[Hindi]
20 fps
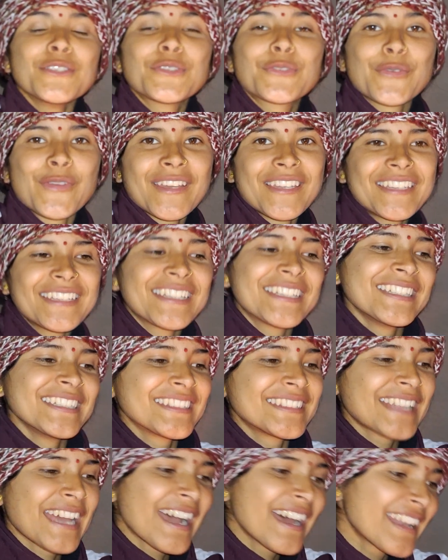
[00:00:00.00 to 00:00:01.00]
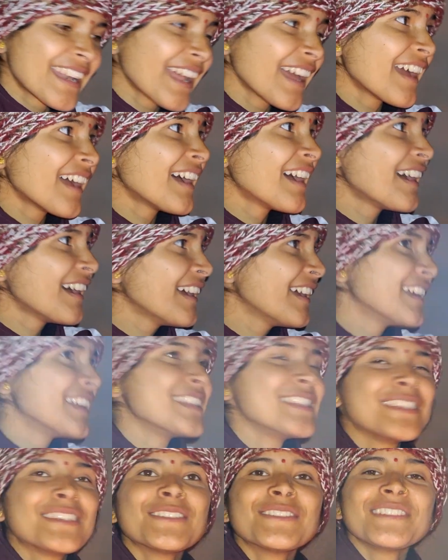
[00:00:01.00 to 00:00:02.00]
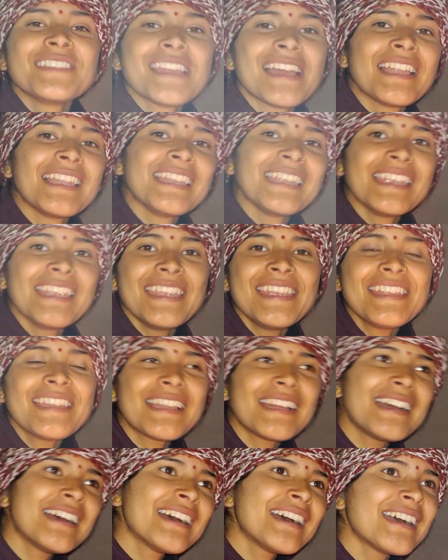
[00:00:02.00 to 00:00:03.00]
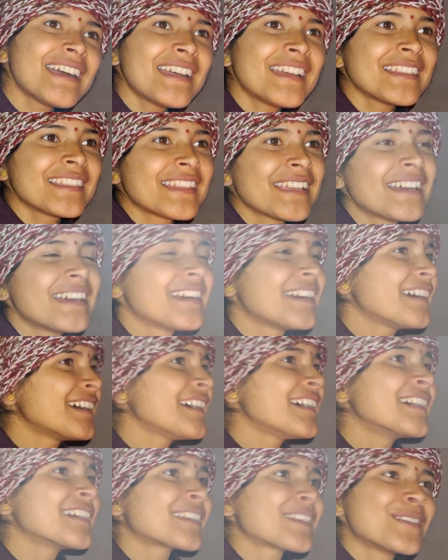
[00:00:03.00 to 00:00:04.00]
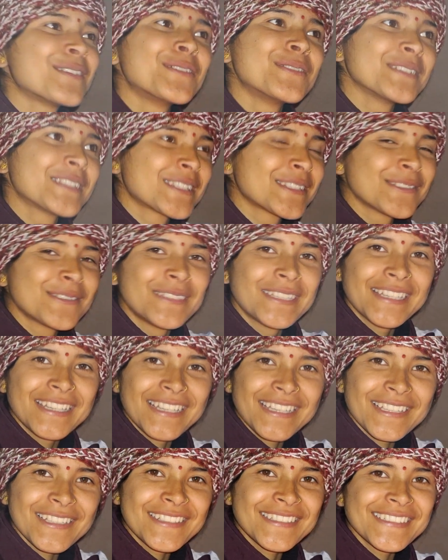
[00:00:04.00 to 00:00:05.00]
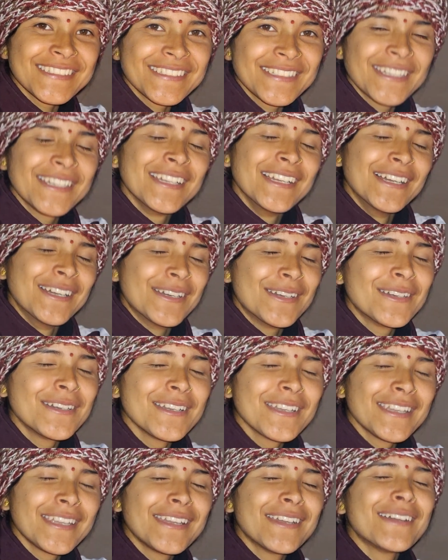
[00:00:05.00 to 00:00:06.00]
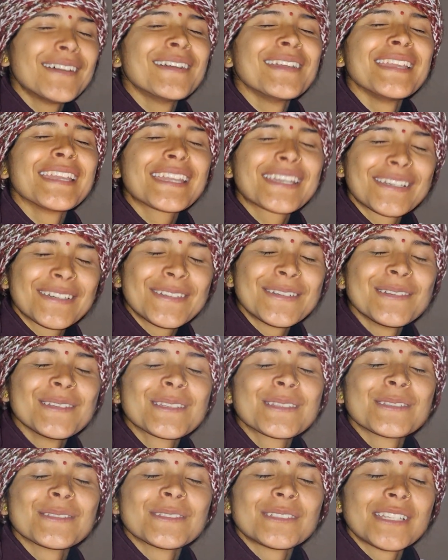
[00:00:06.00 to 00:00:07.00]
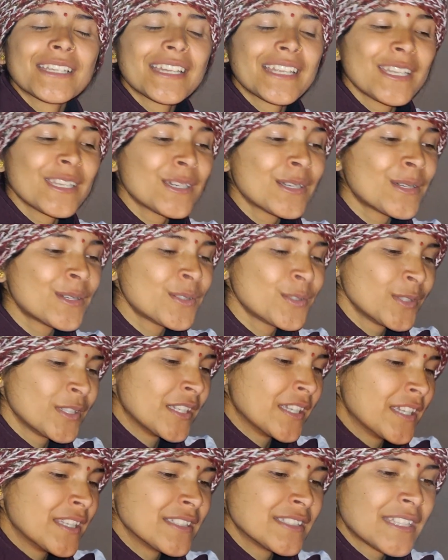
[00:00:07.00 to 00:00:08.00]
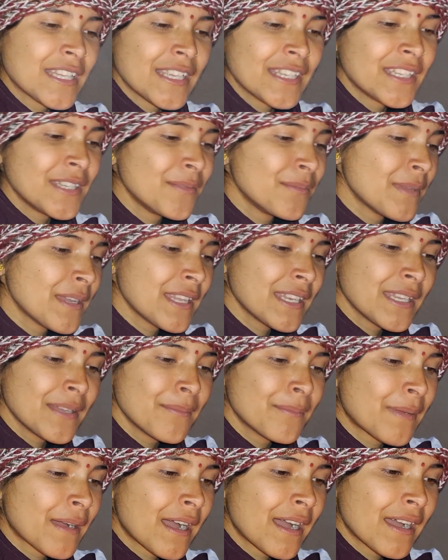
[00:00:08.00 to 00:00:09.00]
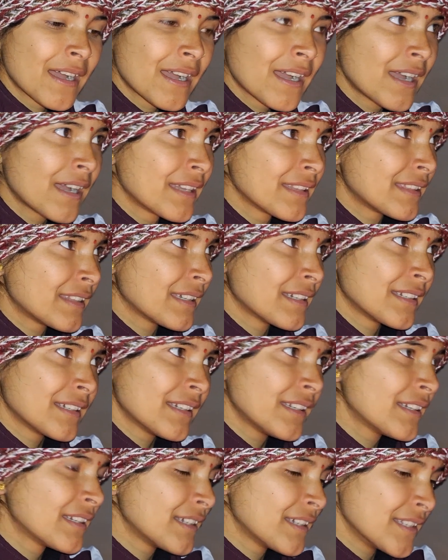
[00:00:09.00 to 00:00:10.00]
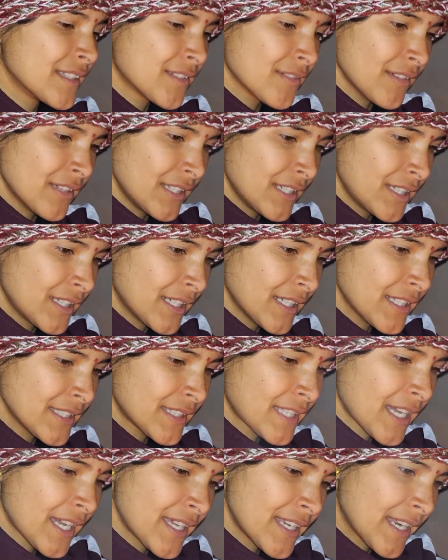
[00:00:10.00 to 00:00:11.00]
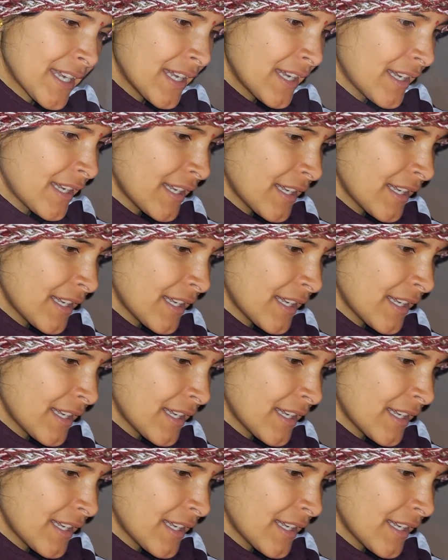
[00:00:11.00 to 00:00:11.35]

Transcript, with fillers: स्वर्ग तारा जुनिया ली रात को सुन लो ओए होए को सुन लो तेरी मेरी बात स्वर्ग तारा